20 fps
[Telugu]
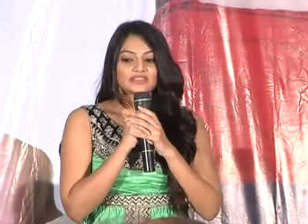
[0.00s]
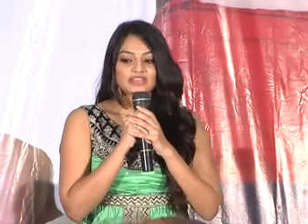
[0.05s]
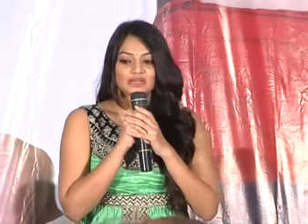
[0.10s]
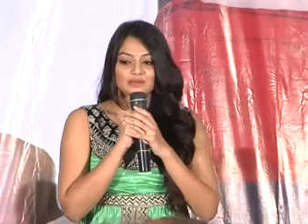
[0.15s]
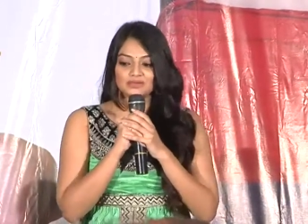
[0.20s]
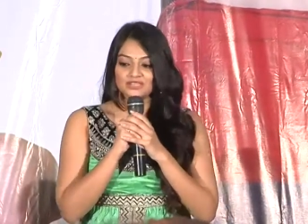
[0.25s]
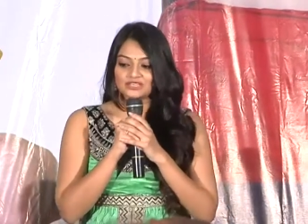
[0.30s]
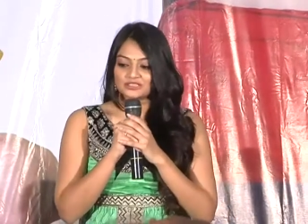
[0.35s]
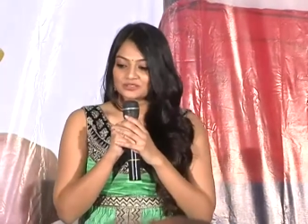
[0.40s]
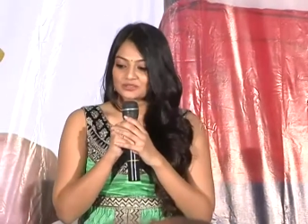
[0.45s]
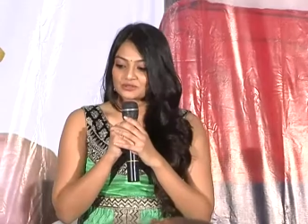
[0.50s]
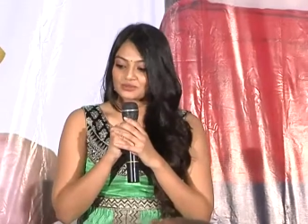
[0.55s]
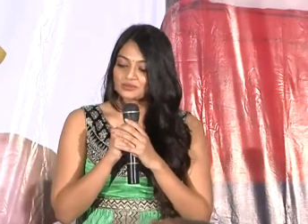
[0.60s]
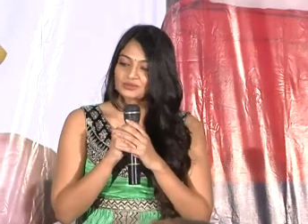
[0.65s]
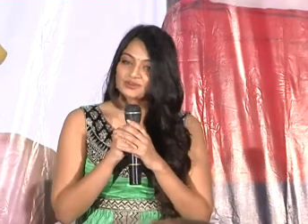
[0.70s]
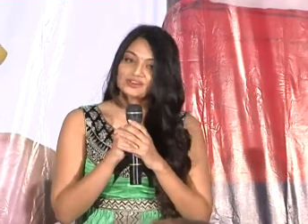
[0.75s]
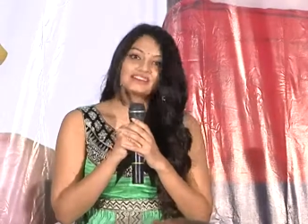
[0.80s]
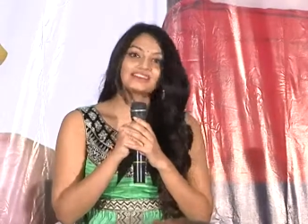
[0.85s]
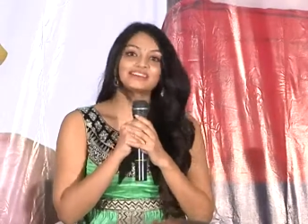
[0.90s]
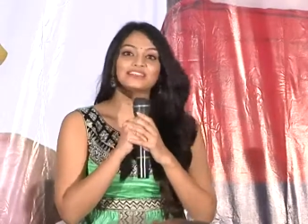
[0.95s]
కమింగ్ టు
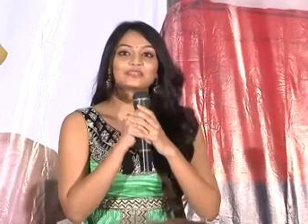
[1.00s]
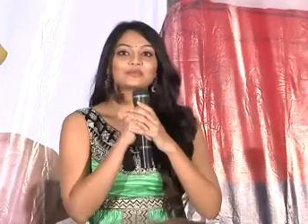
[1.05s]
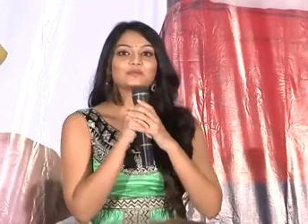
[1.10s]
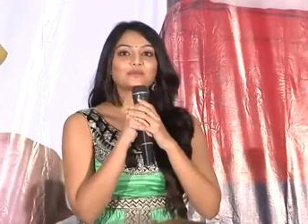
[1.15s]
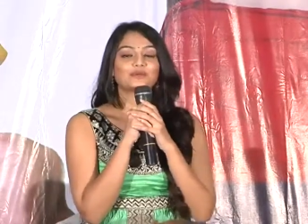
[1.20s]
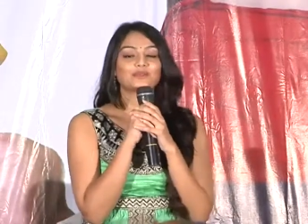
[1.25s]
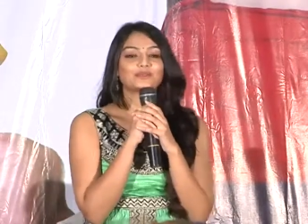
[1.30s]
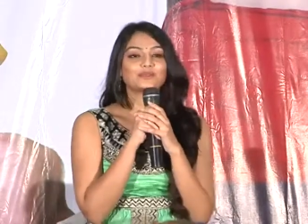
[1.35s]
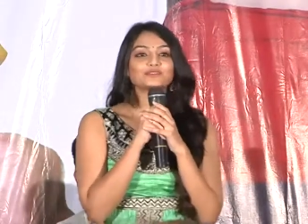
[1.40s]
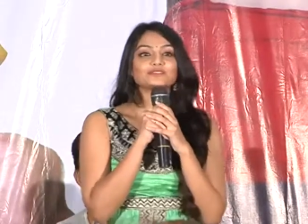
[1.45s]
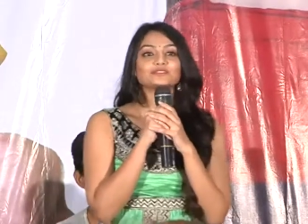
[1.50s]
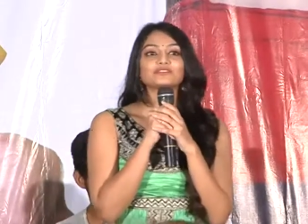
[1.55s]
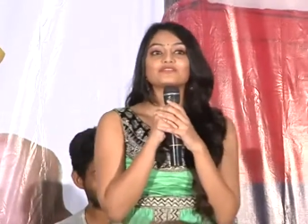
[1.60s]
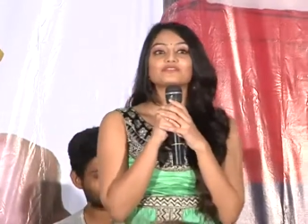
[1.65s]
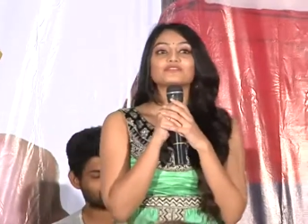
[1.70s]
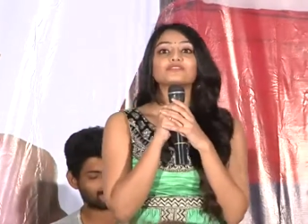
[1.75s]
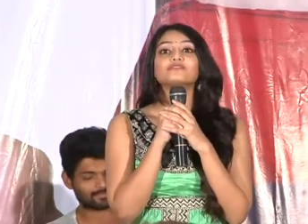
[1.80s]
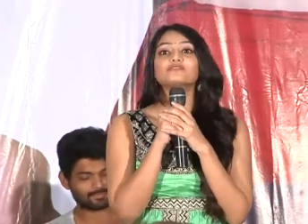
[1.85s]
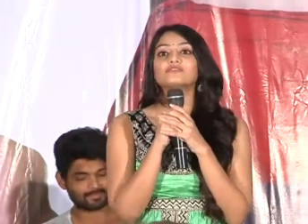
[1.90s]
ది ప్రొడ్యూసర్ ఆఫ్ ద